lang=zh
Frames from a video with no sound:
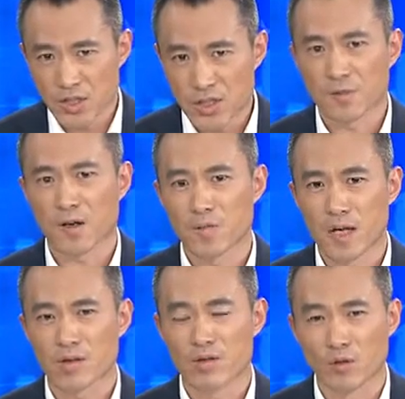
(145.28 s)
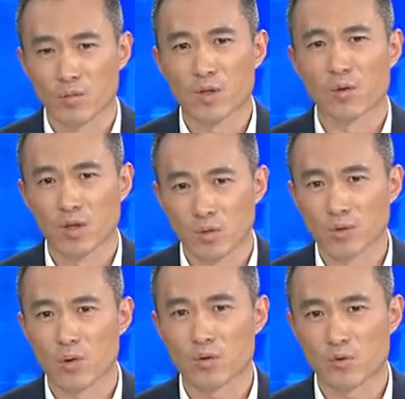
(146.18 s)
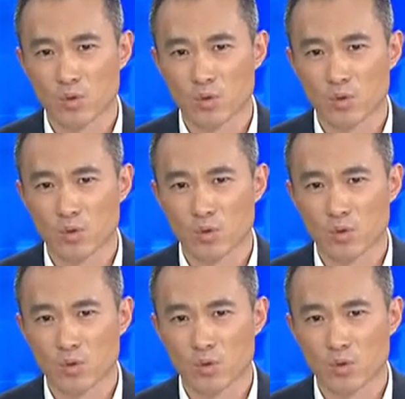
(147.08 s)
这方面有没有漏洞？